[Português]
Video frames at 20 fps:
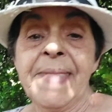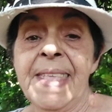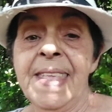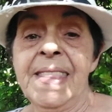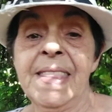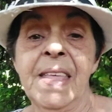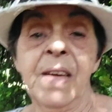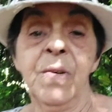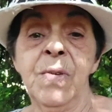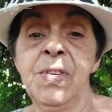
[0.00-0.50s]

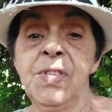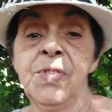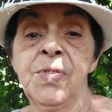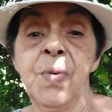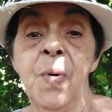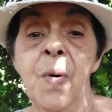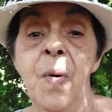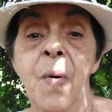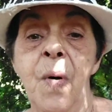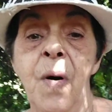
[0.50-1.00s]
então eu
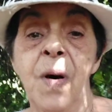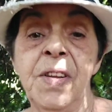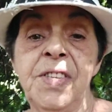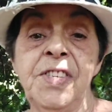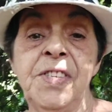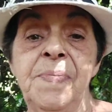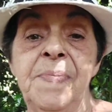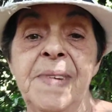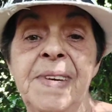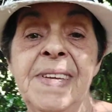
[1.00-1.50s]
estou
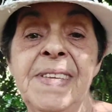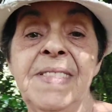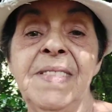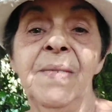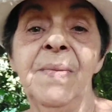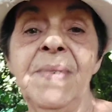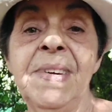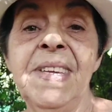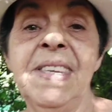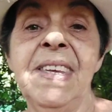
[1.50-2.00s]
ótima.
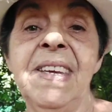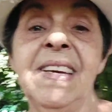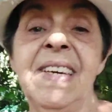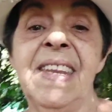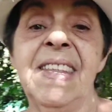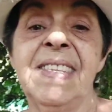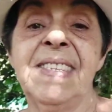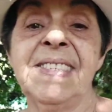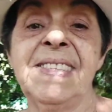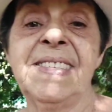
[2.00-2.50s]
Então queria
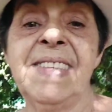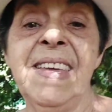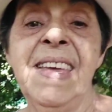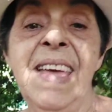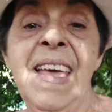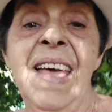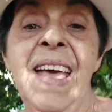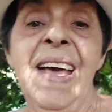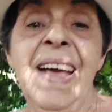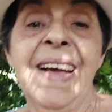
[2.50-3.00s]
agradecer
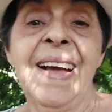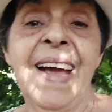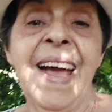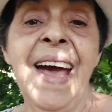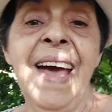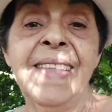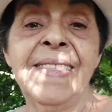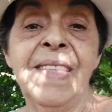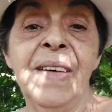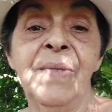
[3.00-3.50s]

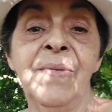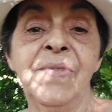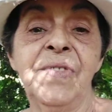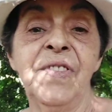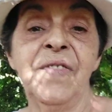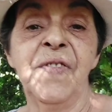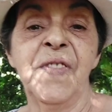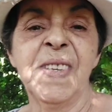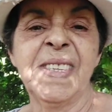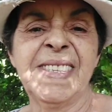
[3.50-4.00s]
cada um
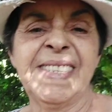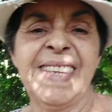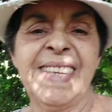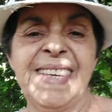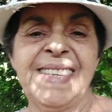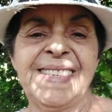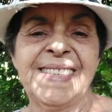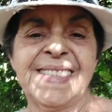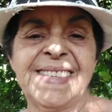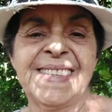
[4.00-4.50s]
de
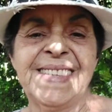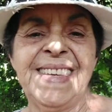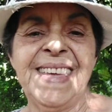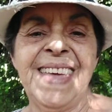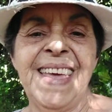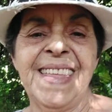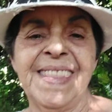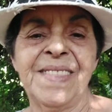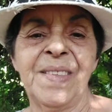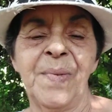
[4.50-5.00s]
vocês
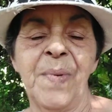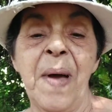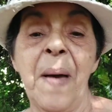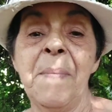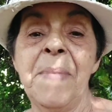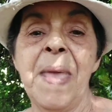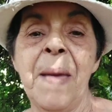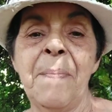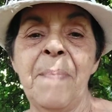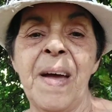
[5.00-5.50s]
que entram.
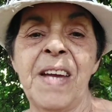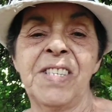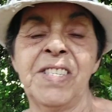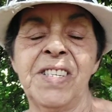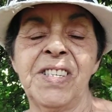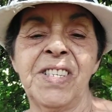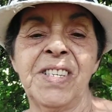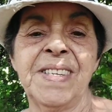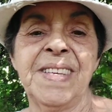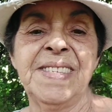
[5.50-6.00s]
A minha
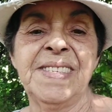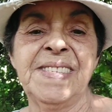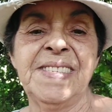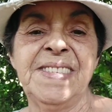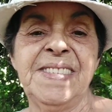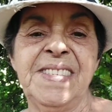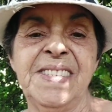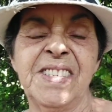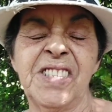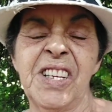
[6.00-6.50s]
página
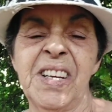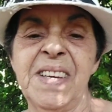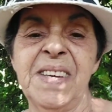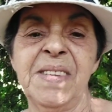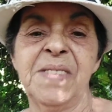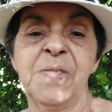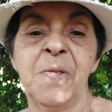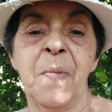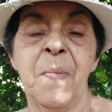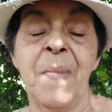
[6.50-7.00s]
esse dia já
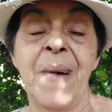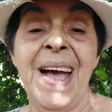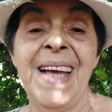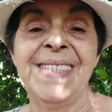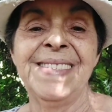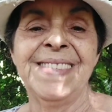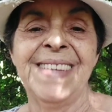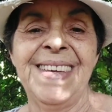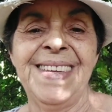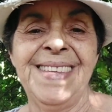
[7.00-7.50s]
cresceu
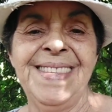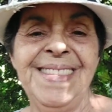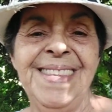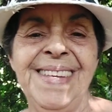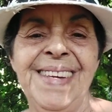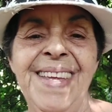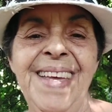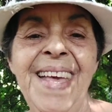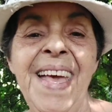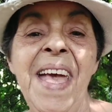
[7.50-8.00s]
mais
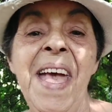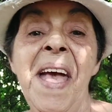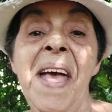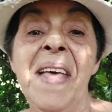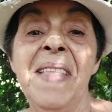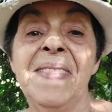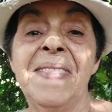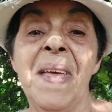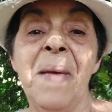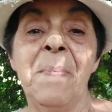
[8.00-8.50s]
ainda, né?
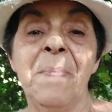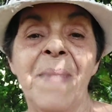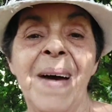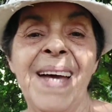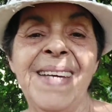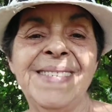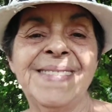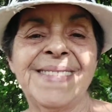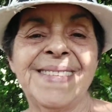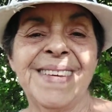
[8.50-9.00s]
Tem
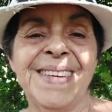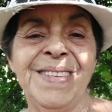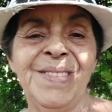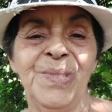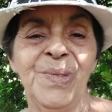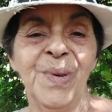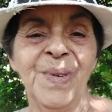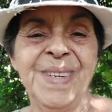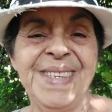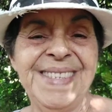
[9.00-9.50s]
mais
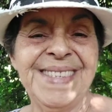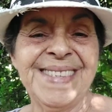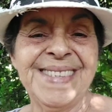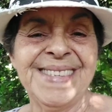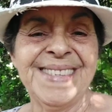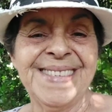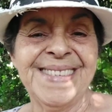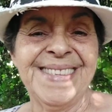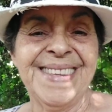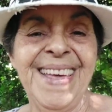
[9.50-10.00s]

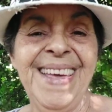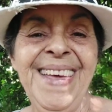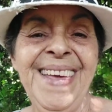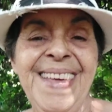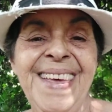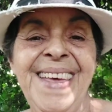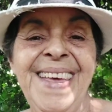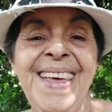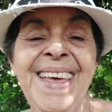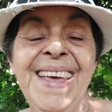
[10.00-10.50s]
seguidores, né?
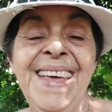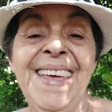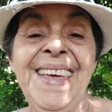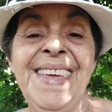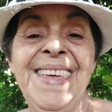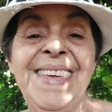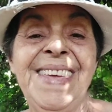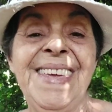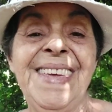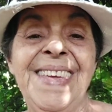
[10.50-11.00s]

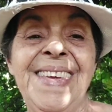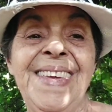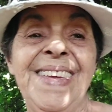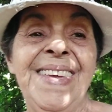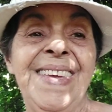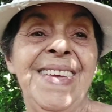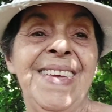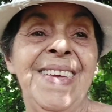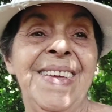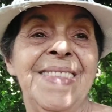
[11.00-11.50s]

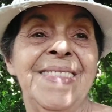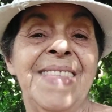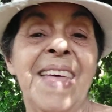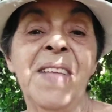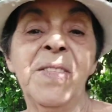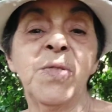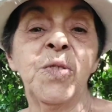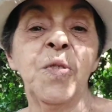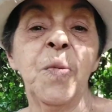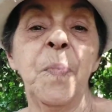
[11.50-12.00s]
E
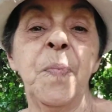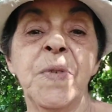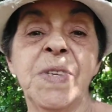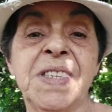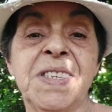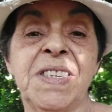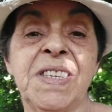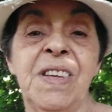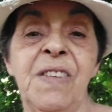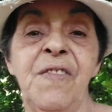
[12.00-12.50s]
dentro do
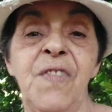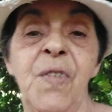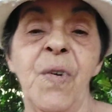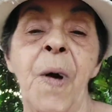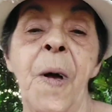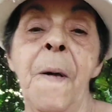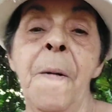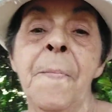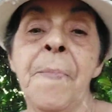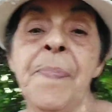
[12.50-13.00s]
possível,